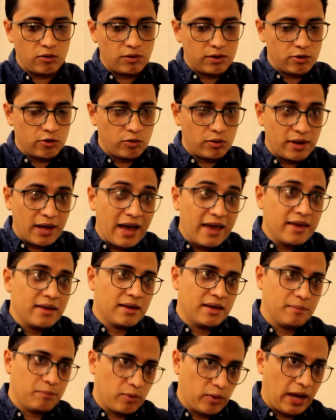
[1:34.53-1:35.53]
no,
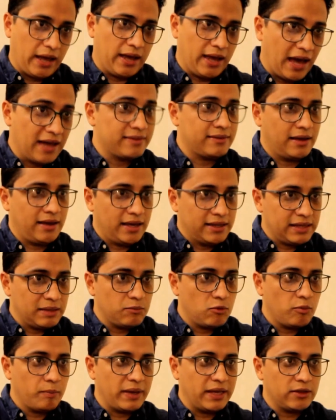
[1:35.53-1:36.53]
hay hasta
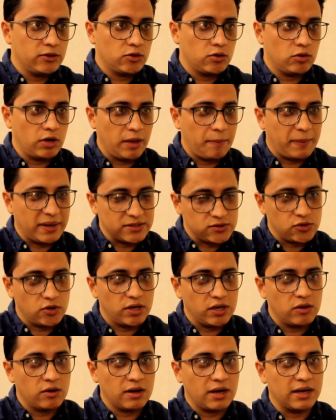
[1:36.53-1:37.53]
este momento
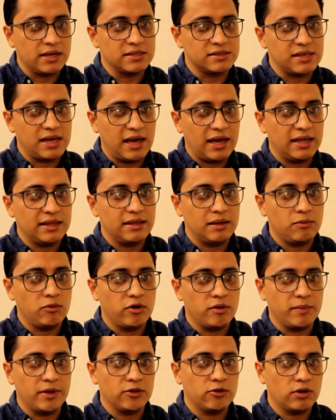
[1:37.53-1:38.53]
expresiones organizadas del
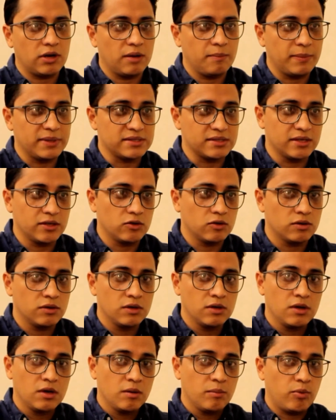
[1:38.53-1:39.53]
movimiento campesino
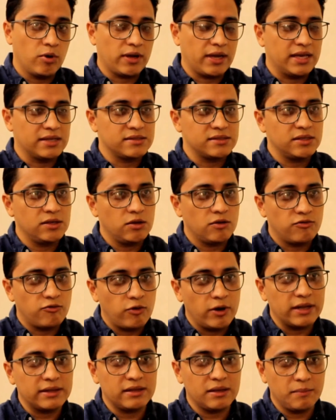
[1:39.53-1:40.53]
porque han sido
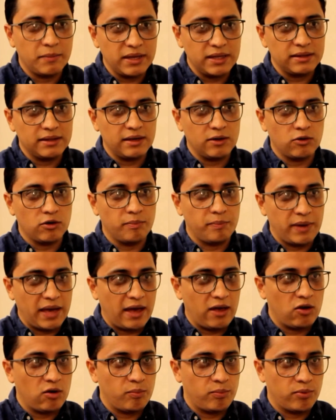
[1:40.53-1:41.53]
fuertemente
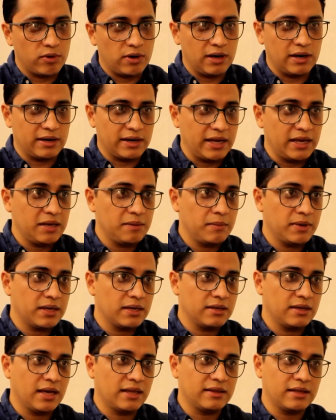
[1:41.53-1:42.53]
golpeados por el
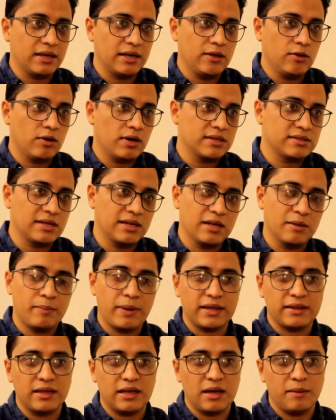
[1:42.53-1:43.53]
régimen y han tenido que salir
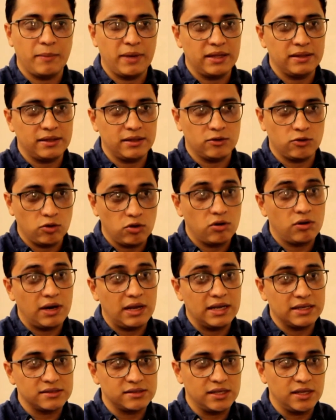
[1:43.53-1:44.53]
prácticamente todos
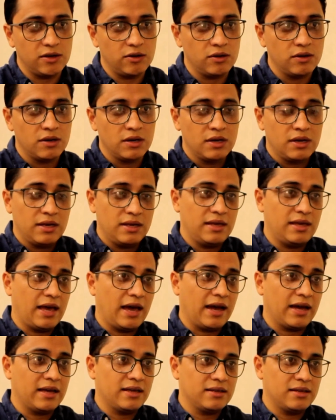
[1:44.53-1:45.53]
al exilio y
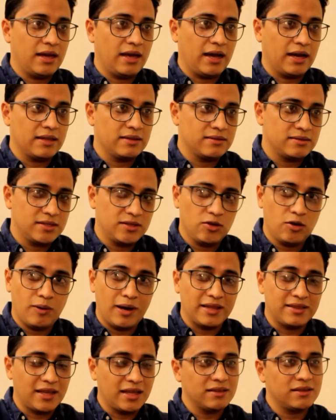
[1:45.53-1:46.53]
han sido
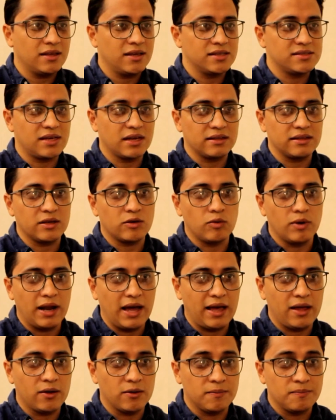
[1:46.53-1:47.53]
bastante
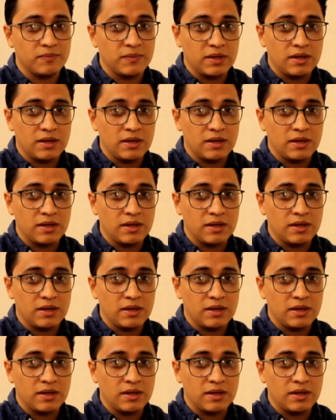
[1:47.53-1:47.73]
desarticulados.